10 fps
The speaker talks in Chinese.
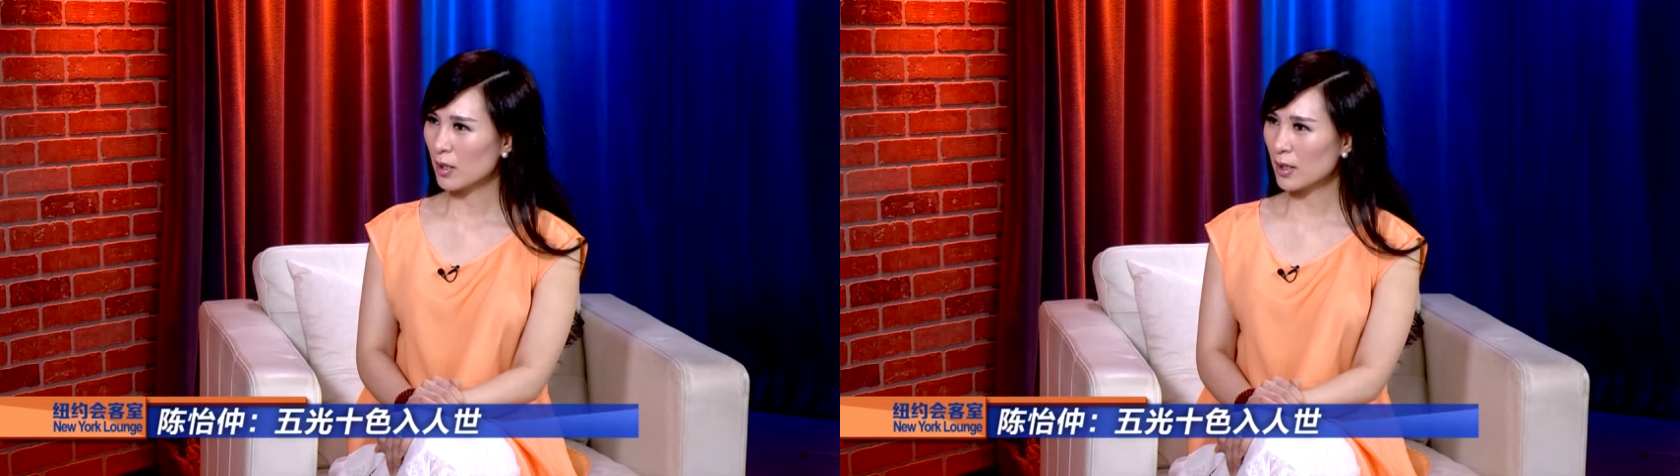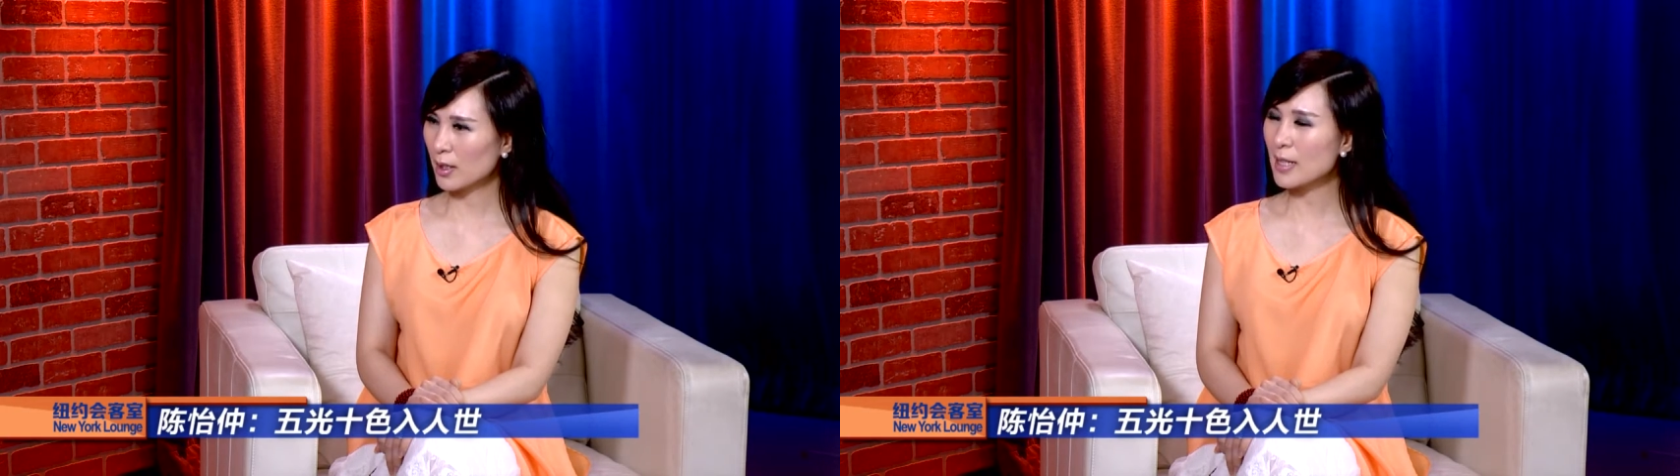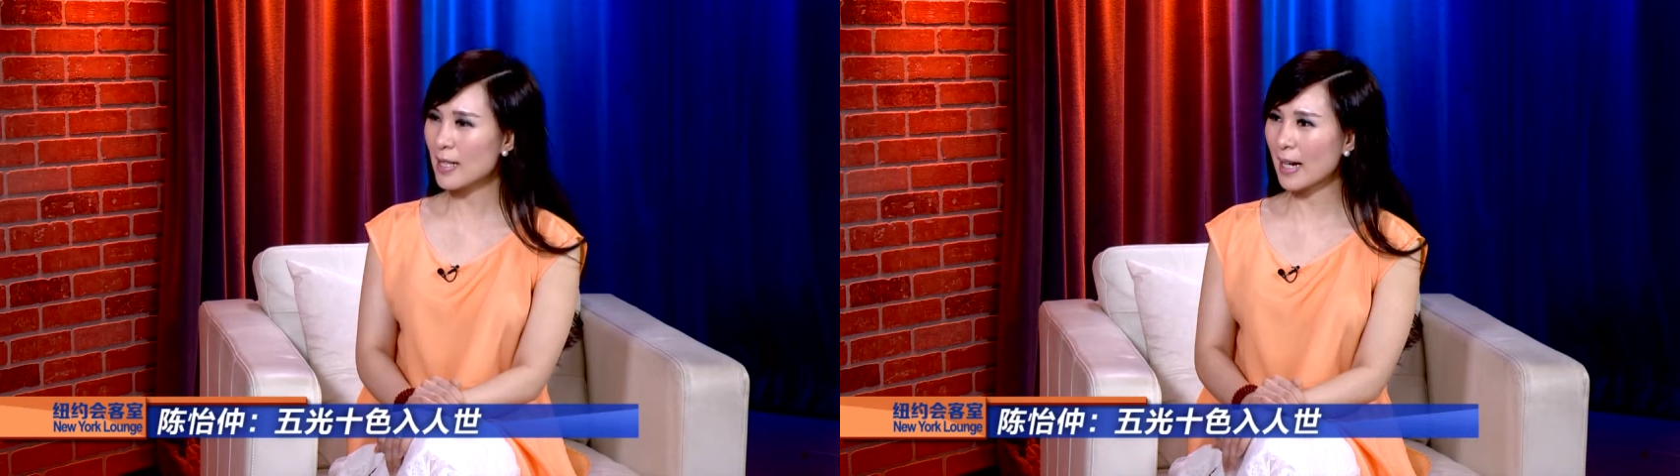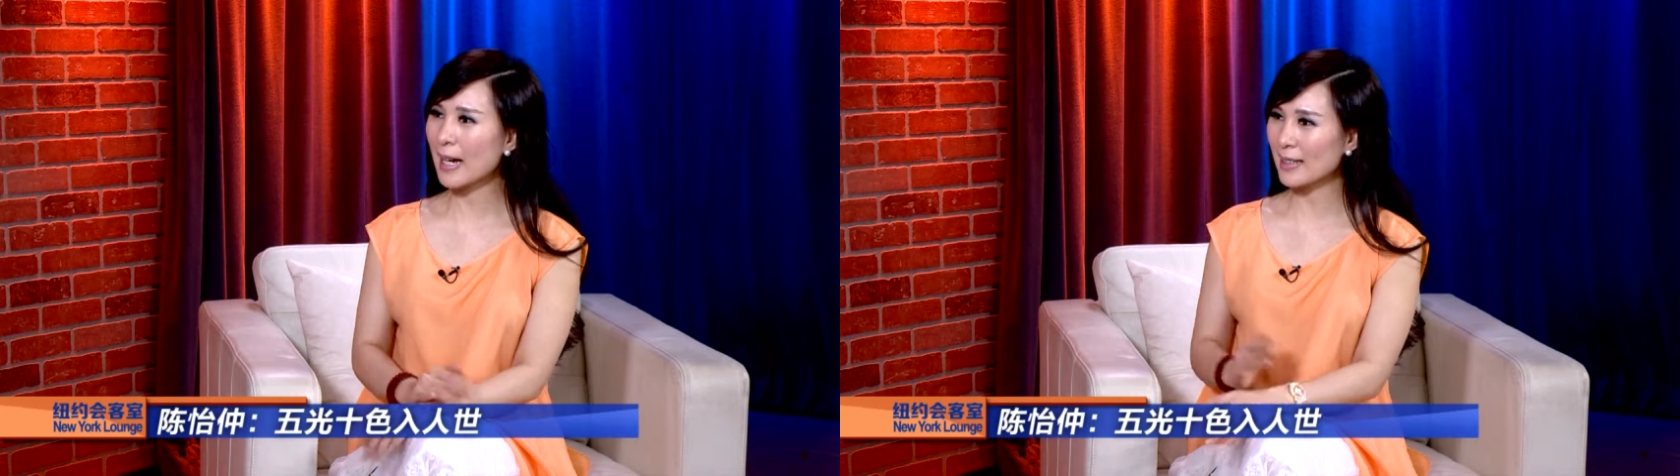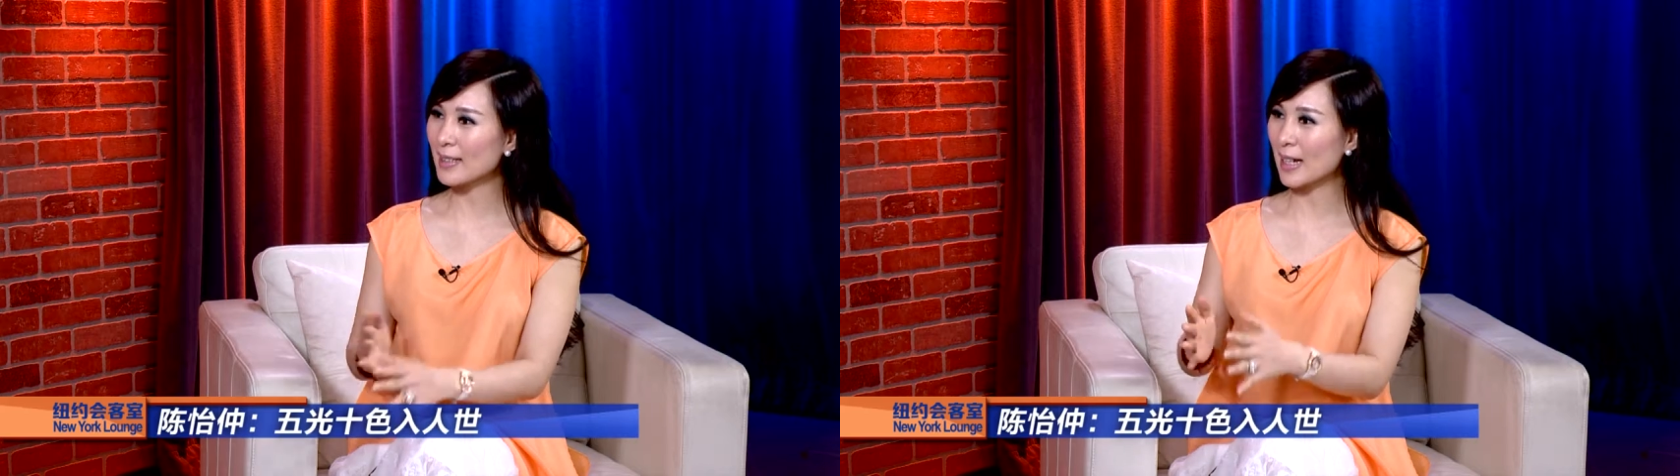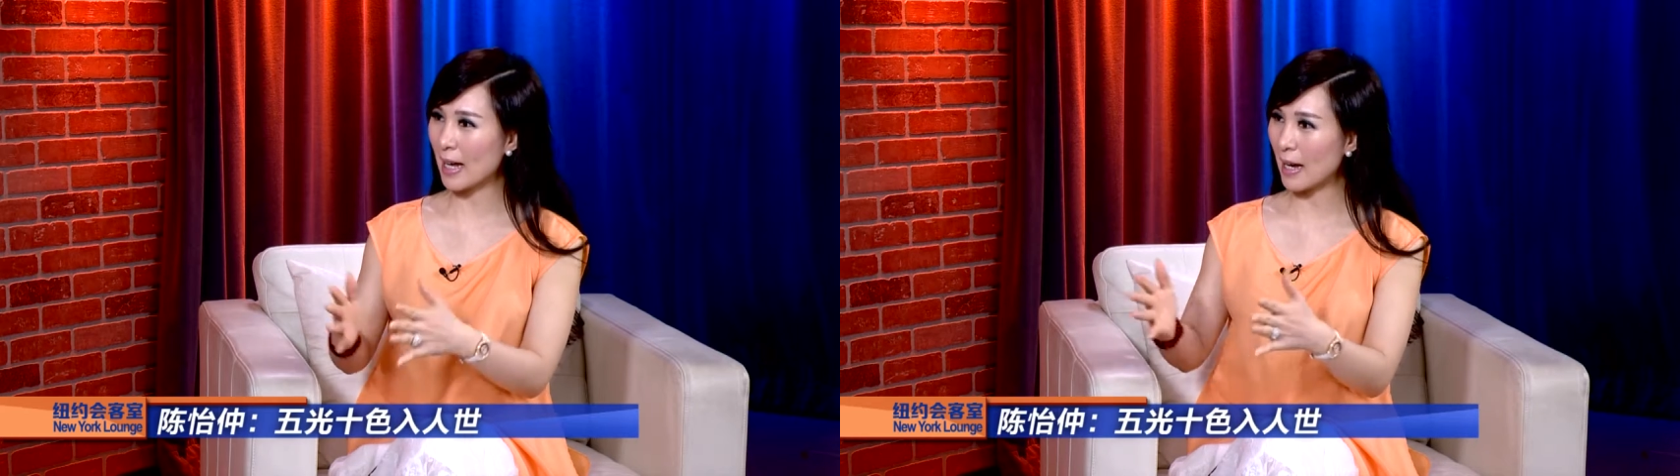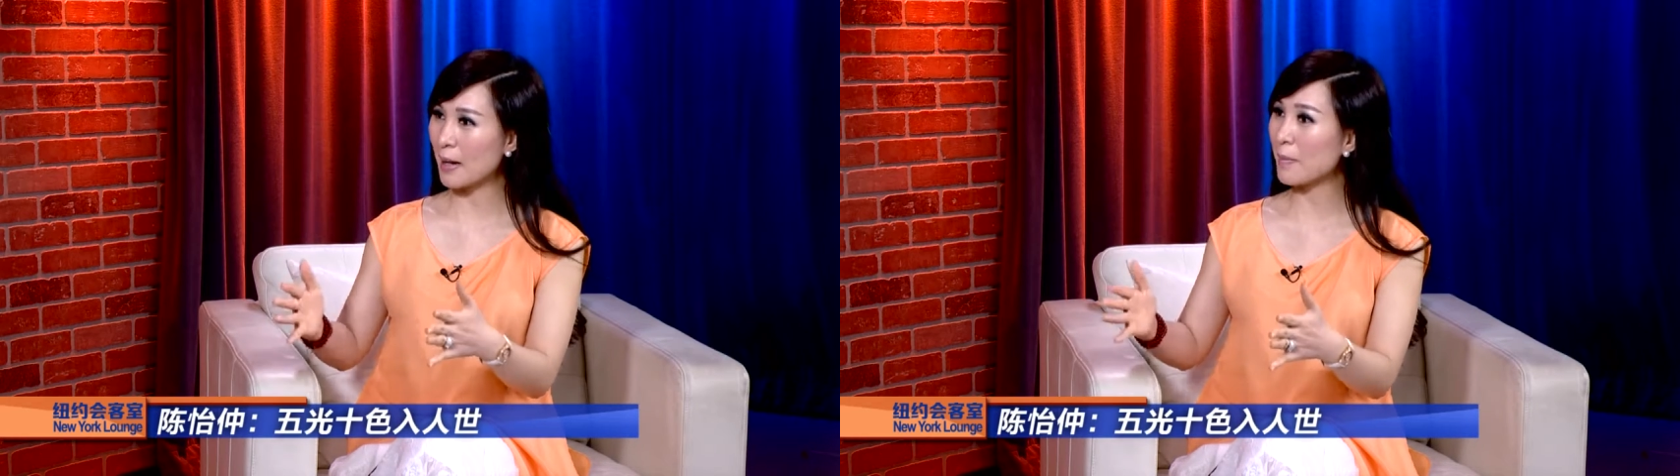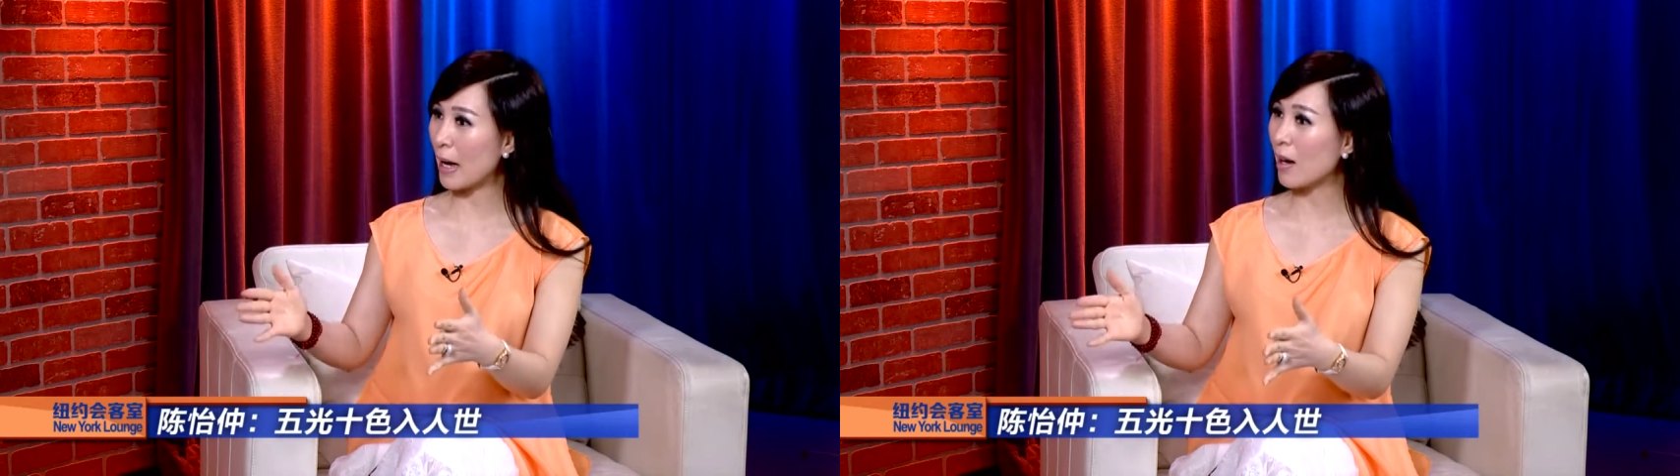现在看起来
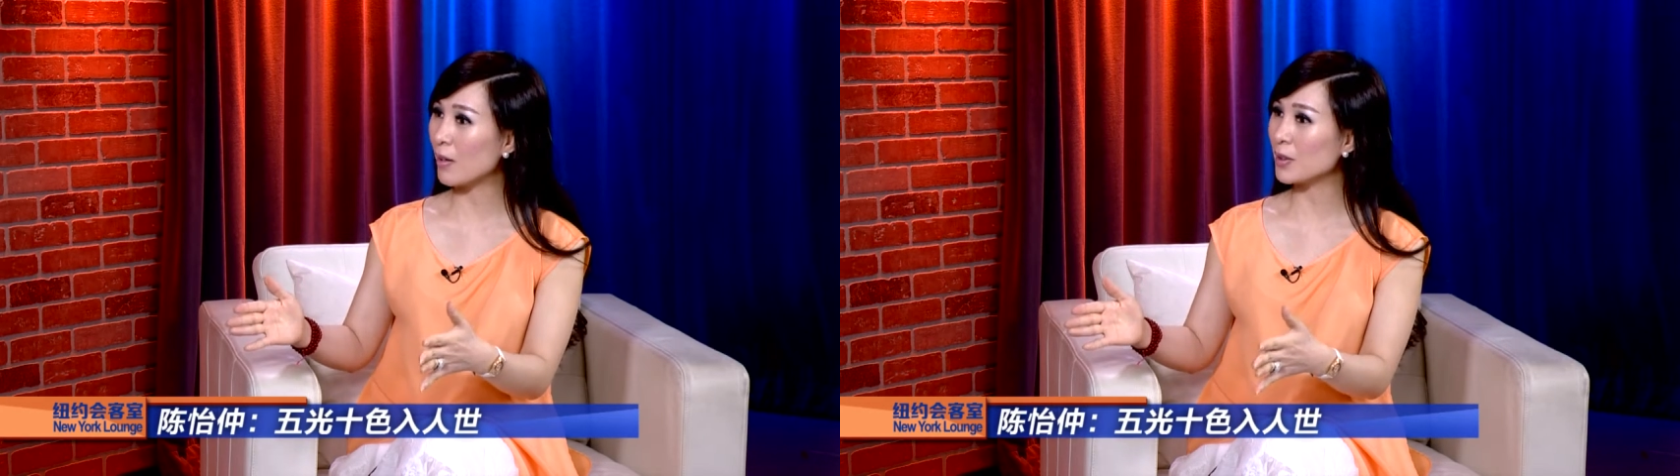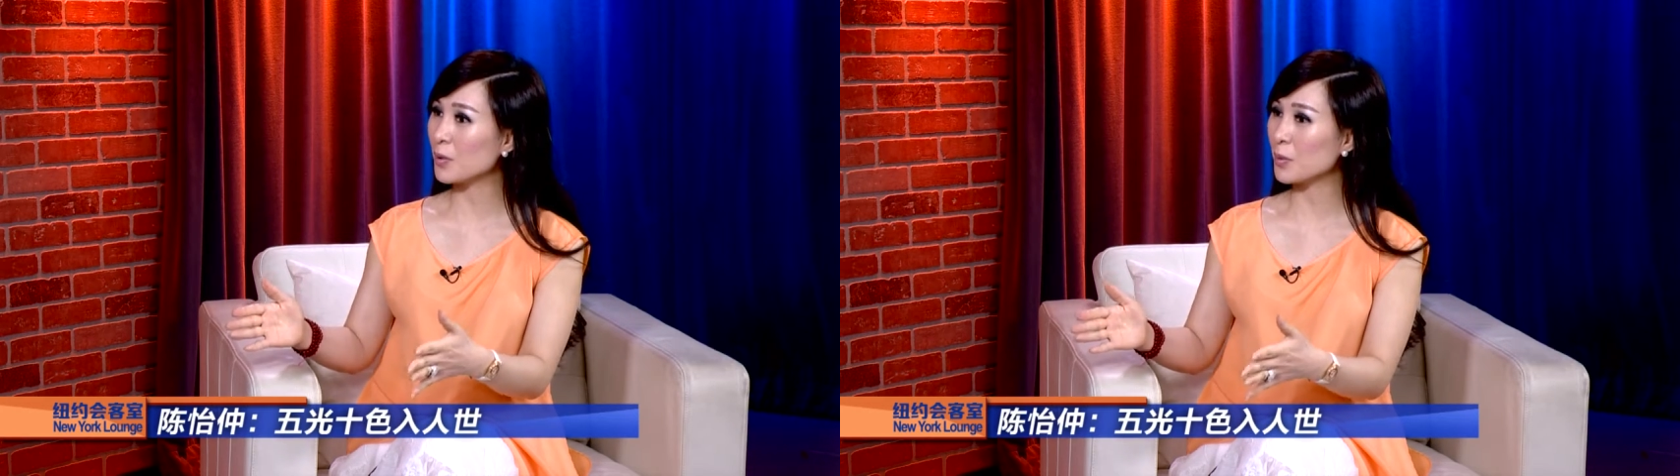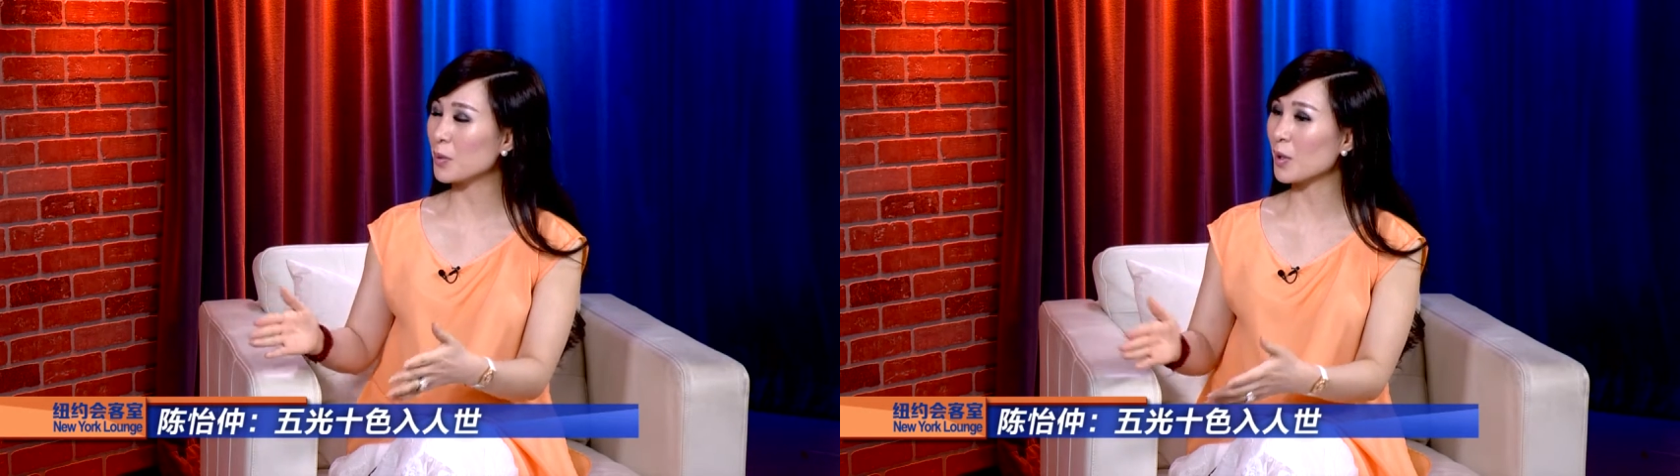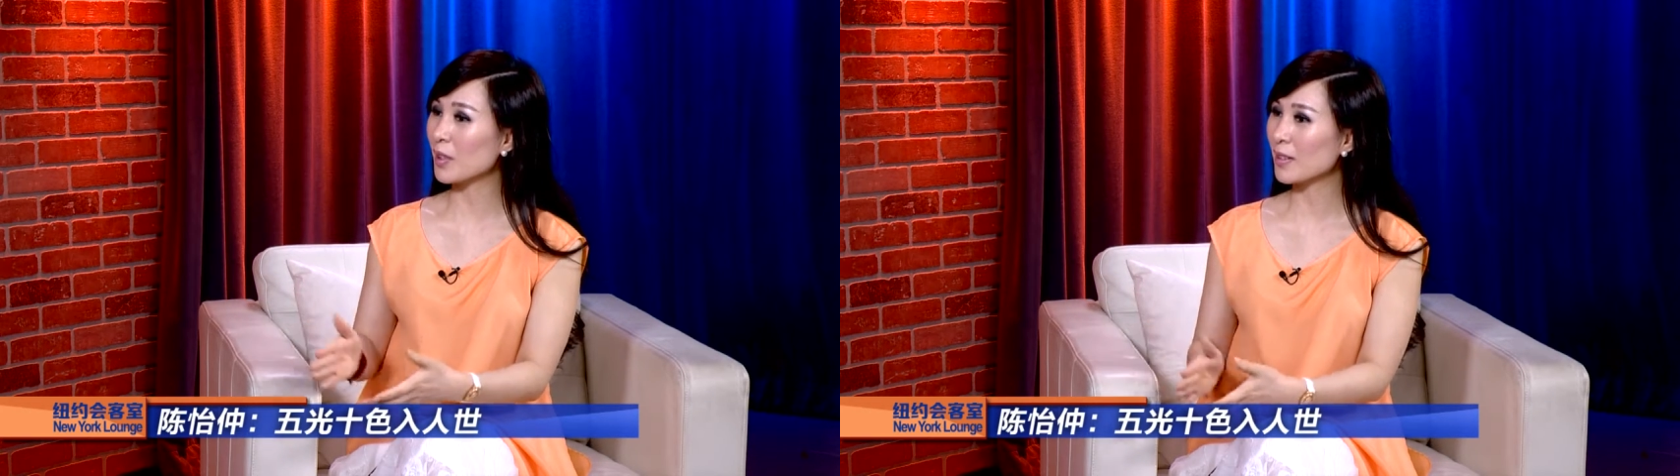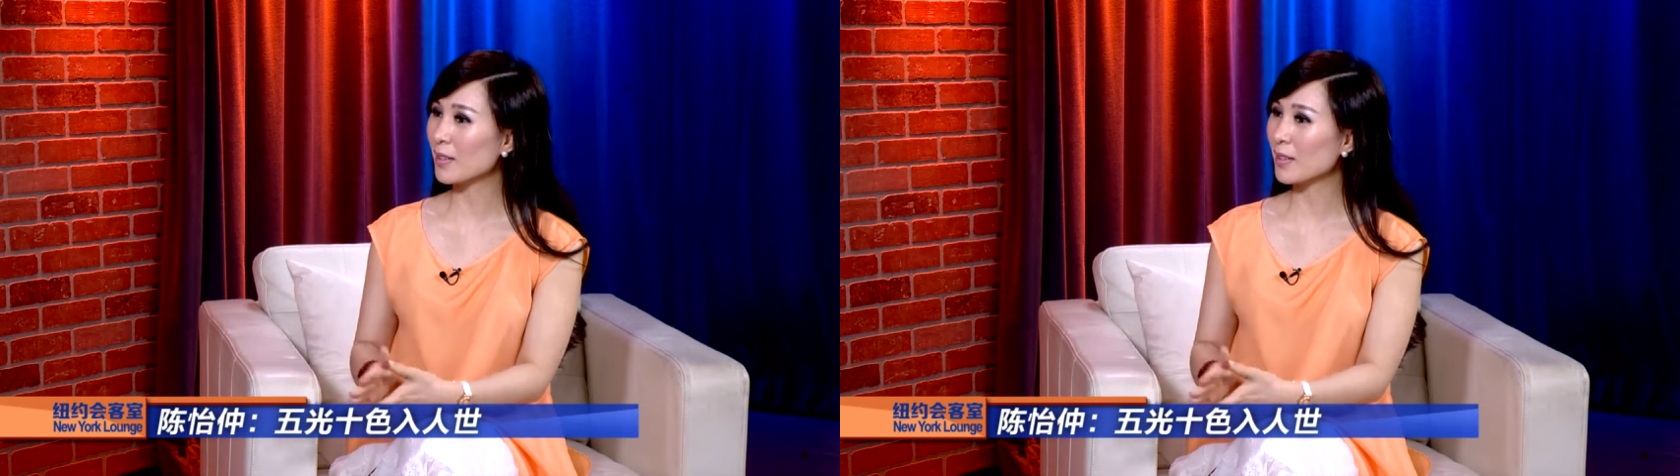还蛮好的，对不对？